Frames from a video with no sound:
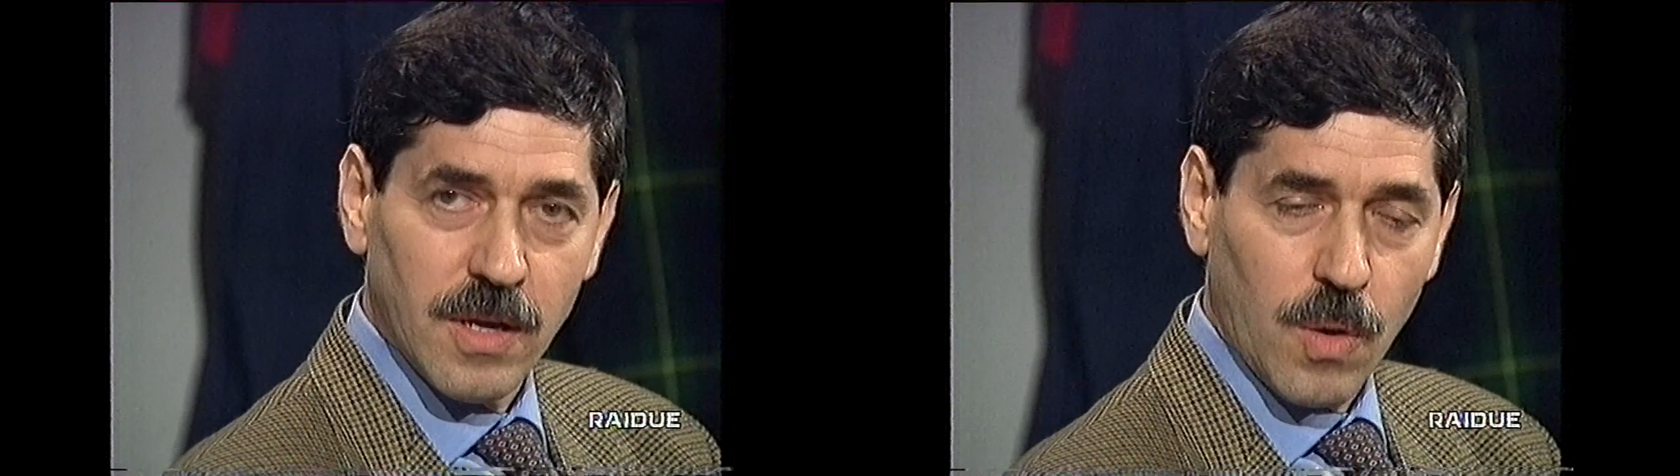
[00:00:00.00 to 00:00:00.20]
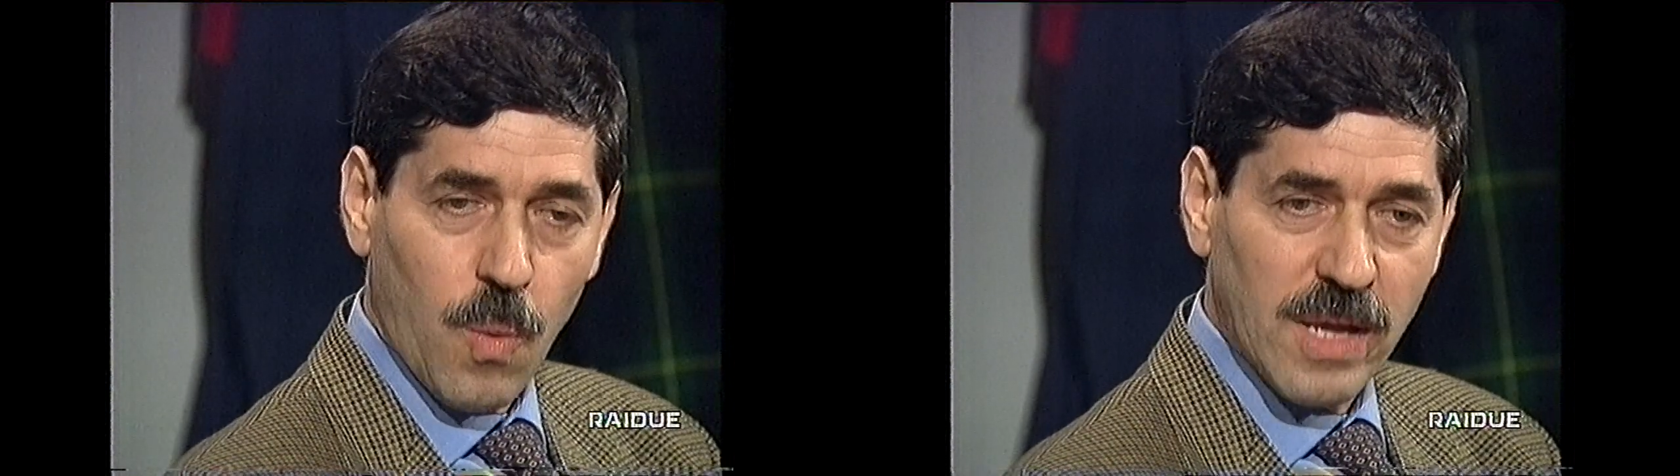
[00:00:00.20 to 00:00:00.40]

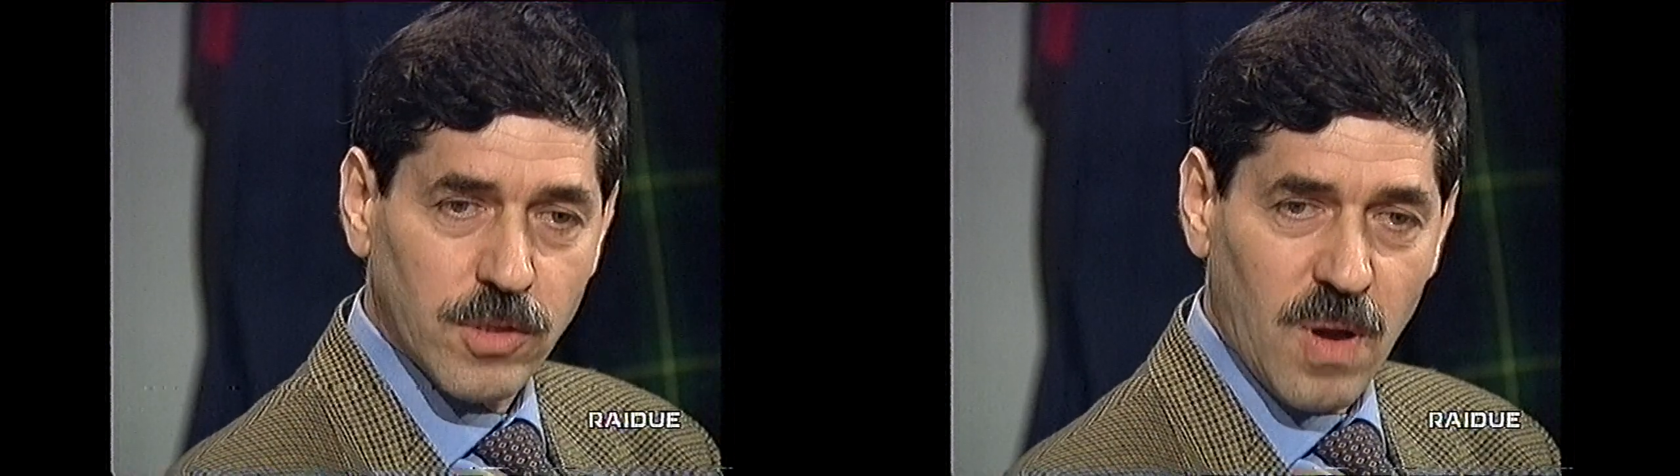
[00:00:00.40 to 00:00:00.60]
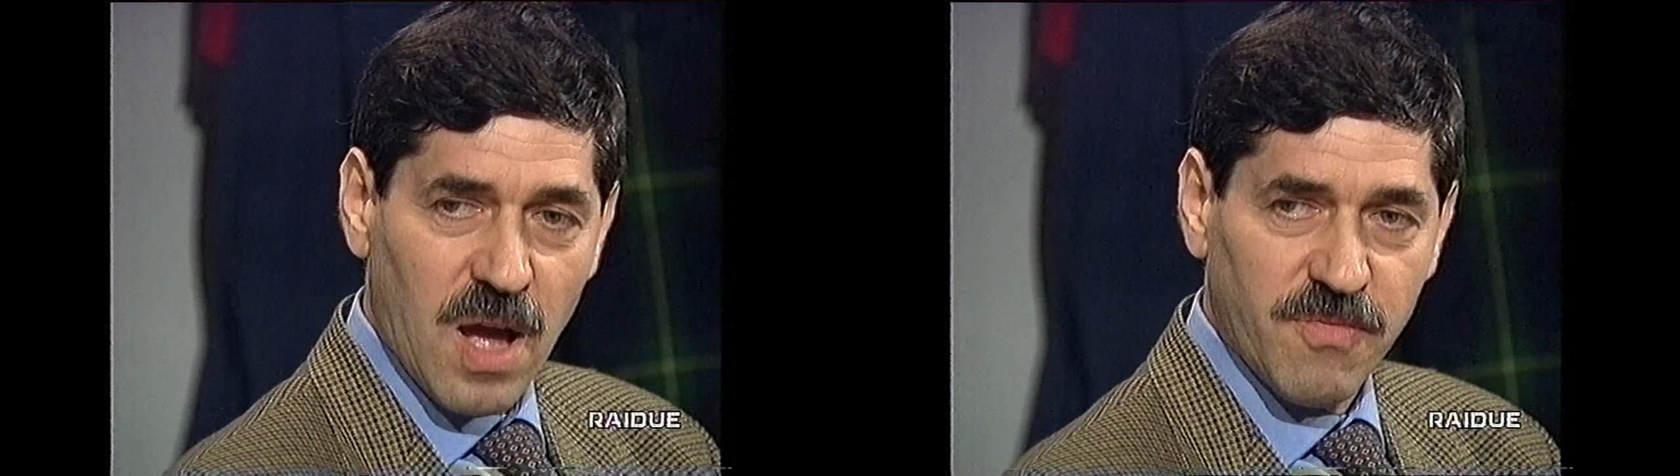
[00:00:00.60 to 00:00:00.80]
eh,
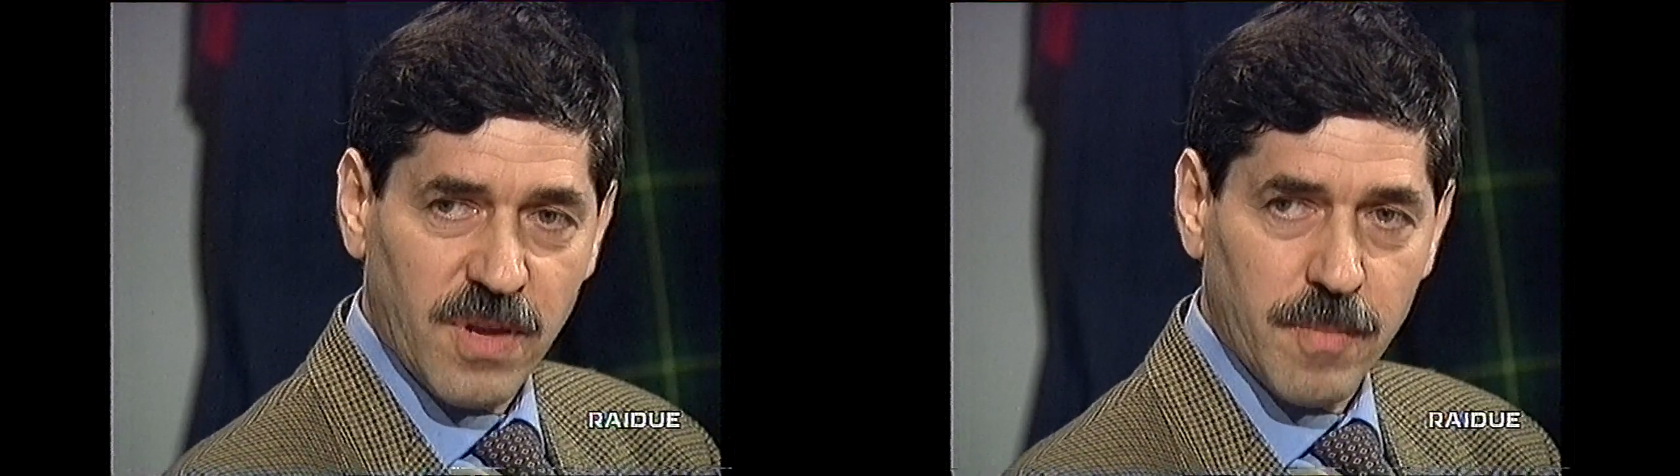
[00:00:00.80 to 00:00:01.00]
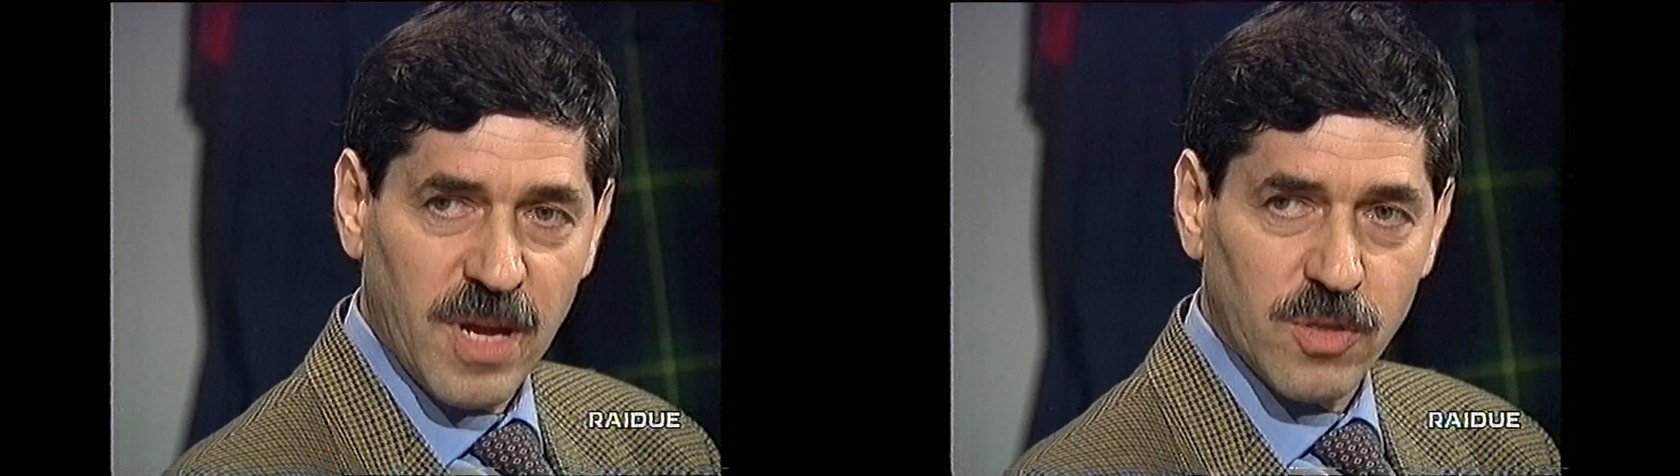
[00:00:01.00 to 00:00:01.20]
quanto ha
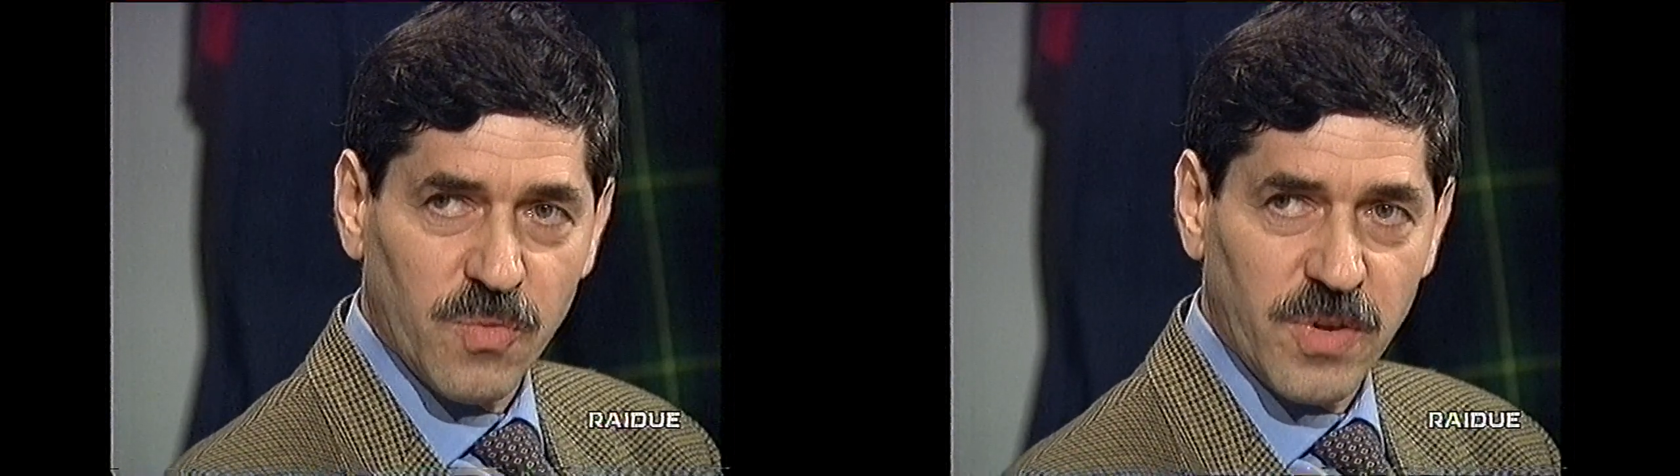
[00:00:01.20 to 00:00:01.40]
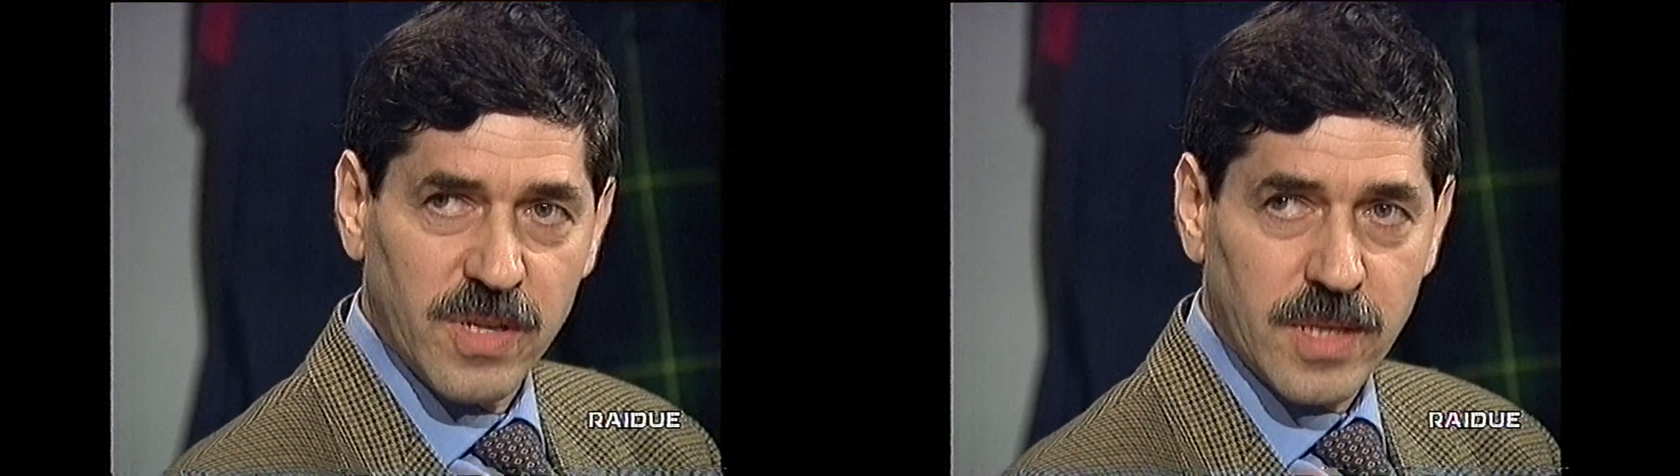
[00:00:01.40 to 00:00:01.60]

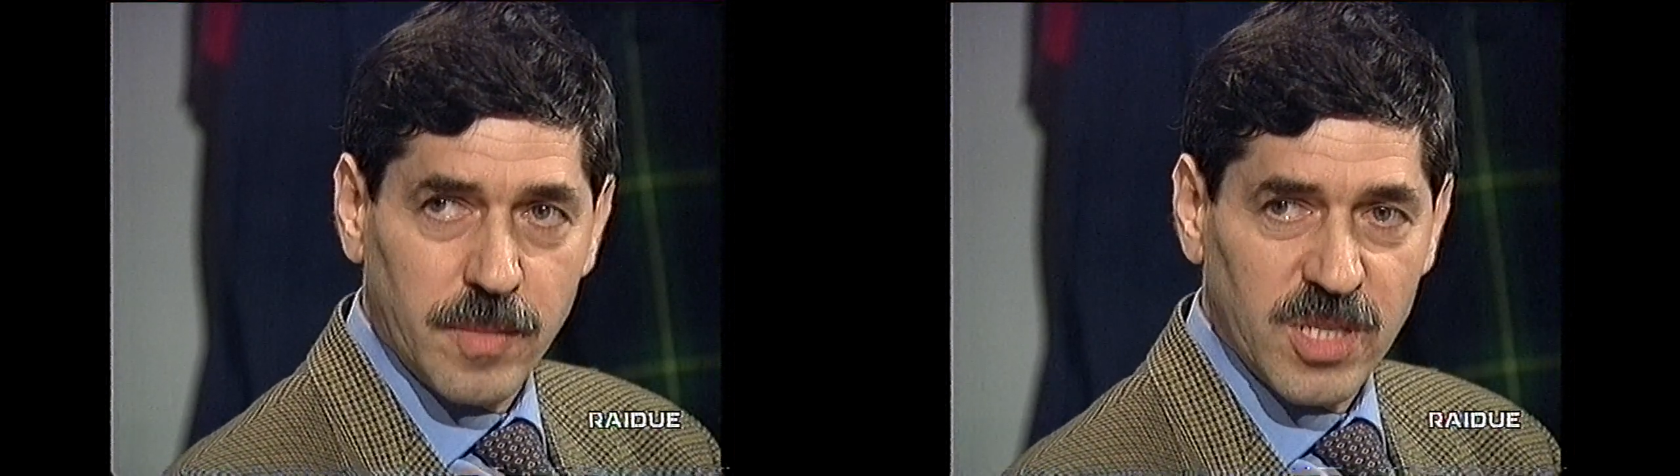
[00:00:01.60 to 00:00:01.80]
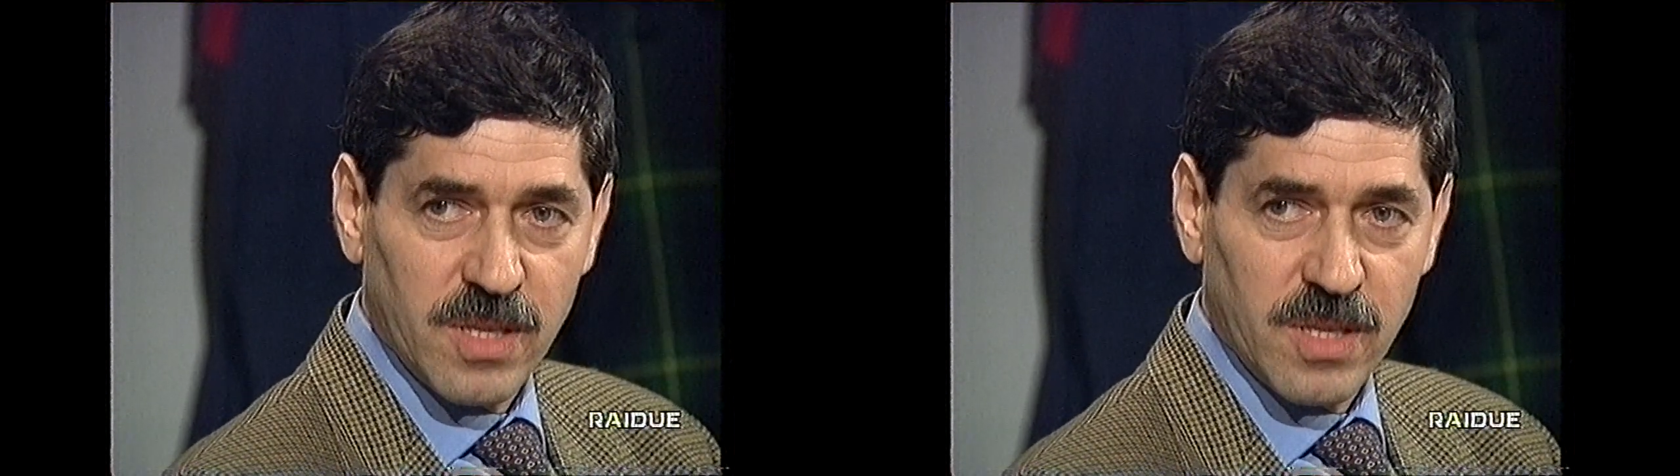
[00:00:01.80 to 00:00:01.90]
affermato Feltri,